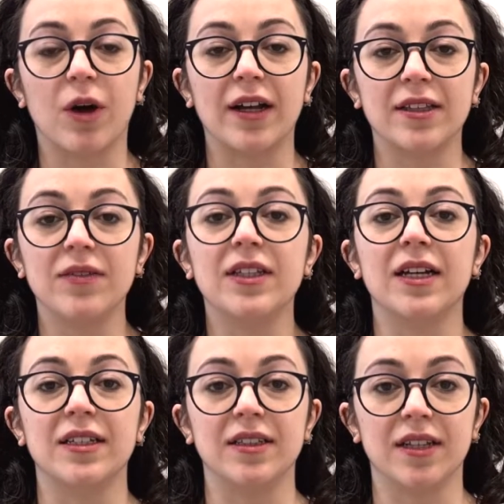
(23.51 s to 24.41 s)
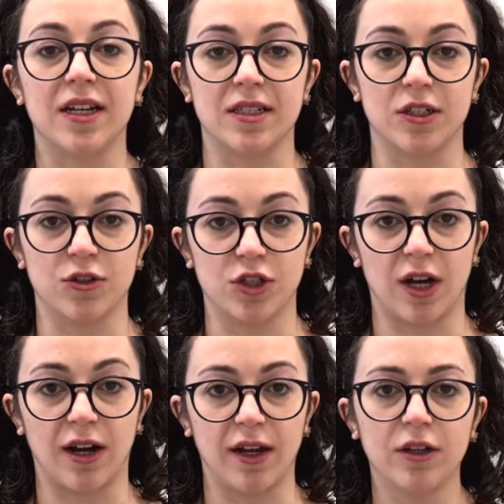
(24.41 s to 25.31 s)
attività di interesse
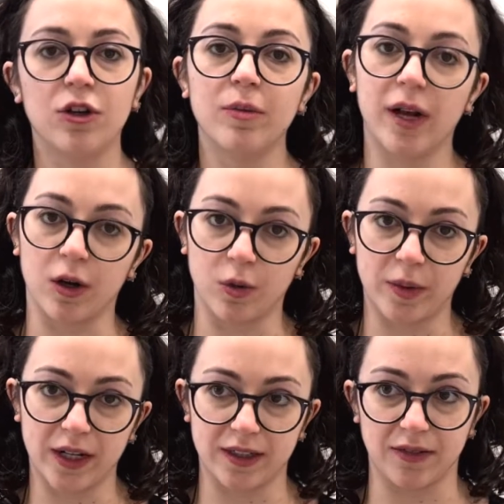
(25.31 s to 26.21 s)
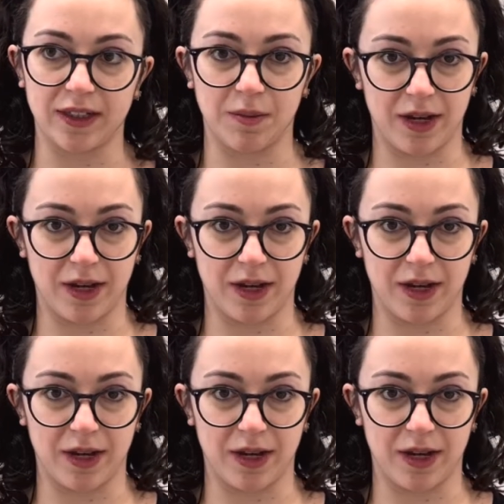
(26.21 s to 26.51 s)
sociale come la cooperativa di